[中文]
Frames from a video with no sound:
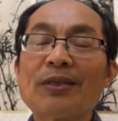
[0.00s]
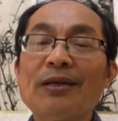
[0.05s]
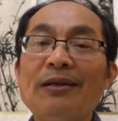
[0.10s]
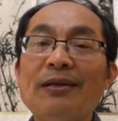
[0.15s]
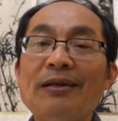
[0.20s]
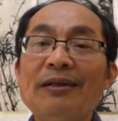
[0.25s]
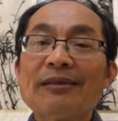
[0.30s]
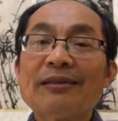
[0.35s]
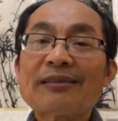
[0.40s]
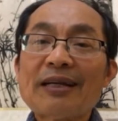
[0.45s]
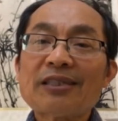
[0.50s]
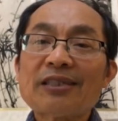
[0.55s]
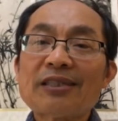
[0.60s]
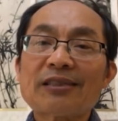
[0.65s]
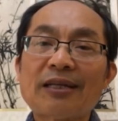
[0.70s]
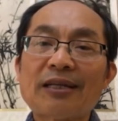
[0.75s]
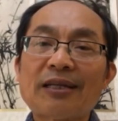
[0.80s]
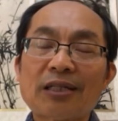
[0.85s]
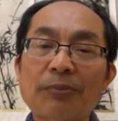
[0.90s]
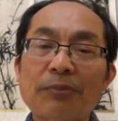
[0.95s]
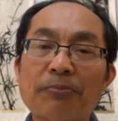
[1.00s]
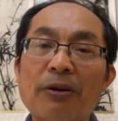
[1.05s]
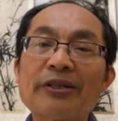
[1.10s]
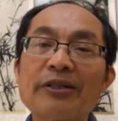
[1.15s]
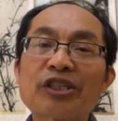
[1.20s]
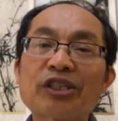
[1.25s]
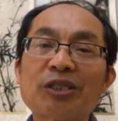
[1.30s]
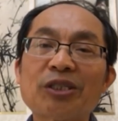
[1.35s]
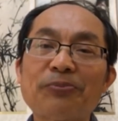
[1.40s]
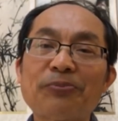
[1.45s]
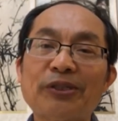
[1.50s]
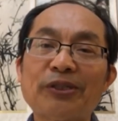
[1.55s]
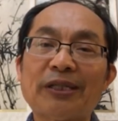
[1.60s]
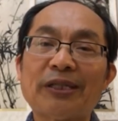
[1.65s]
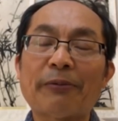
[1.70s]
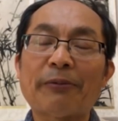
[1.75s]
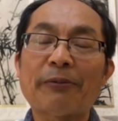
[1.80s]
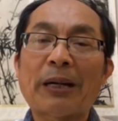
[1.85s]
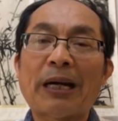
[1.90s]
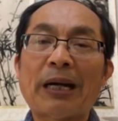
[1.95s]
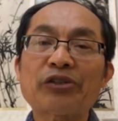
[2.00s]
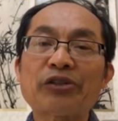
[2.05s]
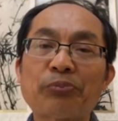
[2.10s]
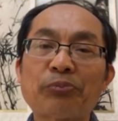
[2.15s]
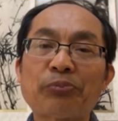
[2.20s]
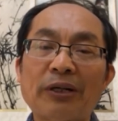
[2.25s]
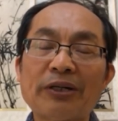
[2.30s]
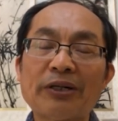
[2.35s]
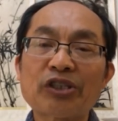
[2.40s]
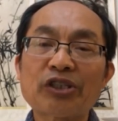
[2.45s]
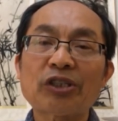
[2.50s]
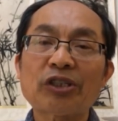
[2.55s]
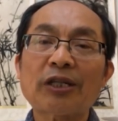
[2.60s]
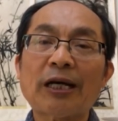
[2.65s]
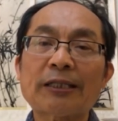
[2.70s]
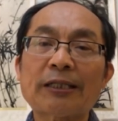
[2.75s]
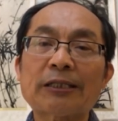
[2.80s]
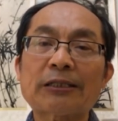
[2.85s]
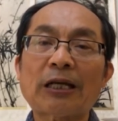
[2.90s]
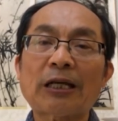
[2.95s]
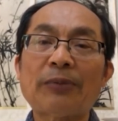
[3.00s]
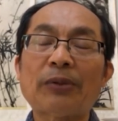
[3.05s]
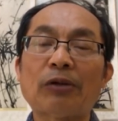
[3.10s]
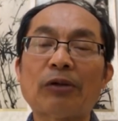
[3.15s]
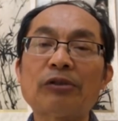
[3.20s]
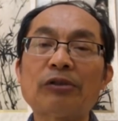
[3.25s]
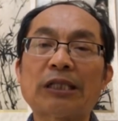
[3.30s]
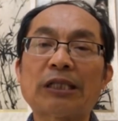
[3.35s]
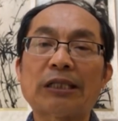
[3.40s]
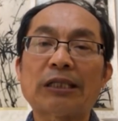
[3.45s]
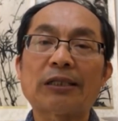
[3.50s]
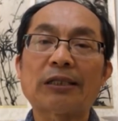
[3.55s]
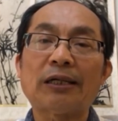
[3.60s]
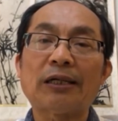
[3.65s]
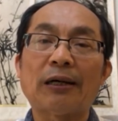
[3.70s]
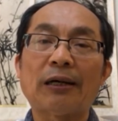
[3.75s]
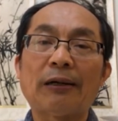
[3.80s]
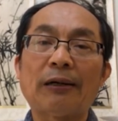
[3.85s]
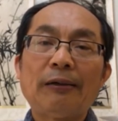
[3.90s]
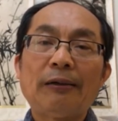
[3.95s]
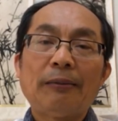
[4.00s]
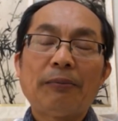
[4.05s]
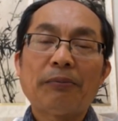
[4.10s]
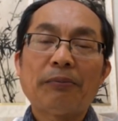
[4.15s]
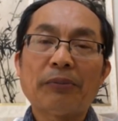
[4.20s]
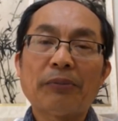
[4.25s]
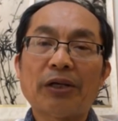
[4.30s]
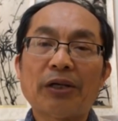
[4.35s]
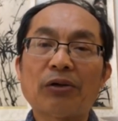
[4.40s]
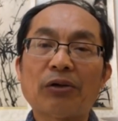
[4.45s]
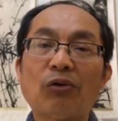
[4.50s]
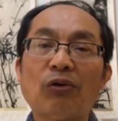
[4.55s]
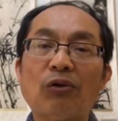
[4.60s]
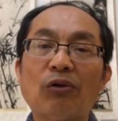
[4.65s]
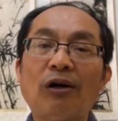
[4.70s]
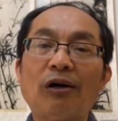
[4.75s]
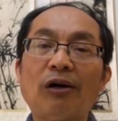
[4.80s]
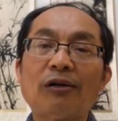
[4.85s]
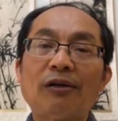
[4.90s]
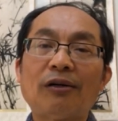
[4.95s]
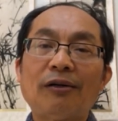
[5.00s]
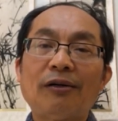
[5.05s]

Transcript: 但是但是彭斯不一样，彭彭斯他是代表整个美国